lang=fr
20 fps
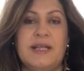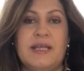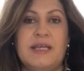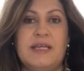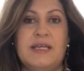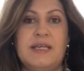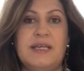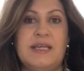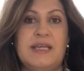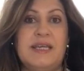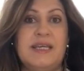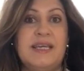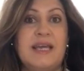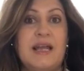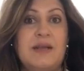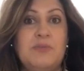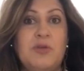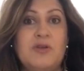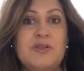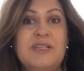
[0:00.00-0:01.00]
et
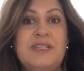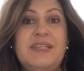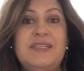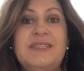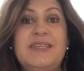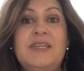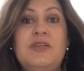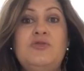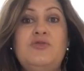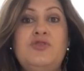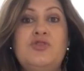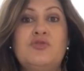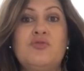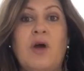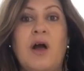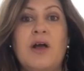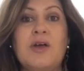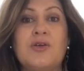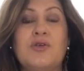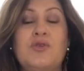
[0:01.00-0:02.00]
également de l'idée
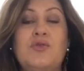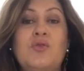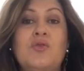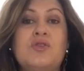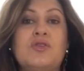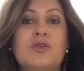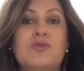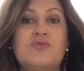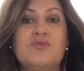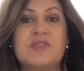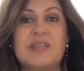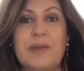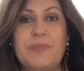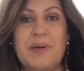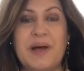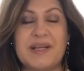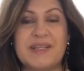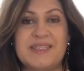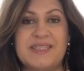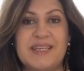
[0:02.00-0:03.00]
illusoire que l'autre nous
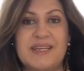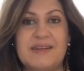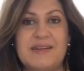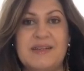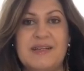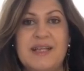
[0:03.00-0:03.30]
appartient.